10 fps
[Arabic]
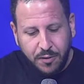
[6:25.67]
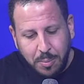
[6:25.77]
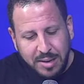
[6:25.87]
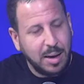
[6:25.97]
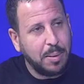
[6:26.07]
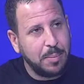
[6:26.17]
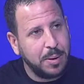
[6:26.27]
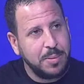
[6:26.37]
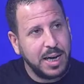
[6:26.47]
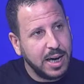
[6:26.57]
فما
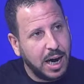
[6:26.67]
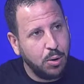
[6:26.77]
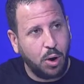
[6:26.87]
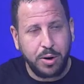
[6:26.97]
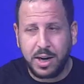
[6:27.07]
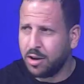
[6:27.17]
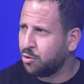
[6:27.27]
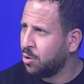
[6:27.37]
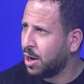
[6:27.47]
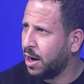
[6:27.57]
7% قالوا حريه
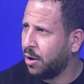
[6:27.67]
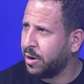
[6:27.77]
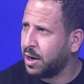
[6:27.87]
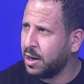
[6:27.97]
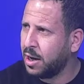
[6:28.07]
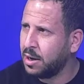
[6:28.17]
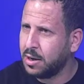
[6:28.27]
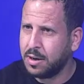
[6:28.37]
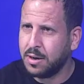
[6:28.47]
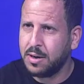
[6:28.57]
شكون قال حريه
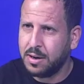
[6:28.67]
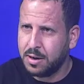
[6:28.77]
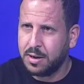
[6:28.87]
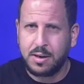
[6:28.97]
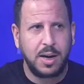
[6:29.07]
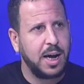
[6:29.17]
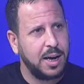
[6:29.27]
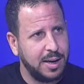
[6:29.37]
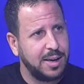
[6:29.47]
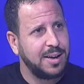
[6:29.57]
انا
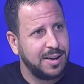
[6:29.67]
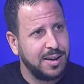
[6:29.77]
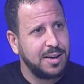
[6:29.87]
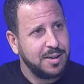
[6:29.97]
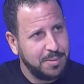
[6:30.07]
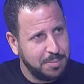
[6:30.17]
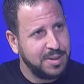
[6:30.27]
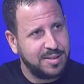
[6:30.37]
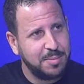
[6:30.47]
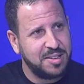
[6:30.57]
يا فوليت حتى مش
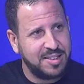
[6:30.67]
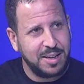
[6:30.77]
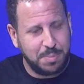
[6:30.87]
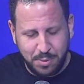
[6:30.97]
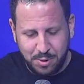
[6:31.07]
اسمي برك ما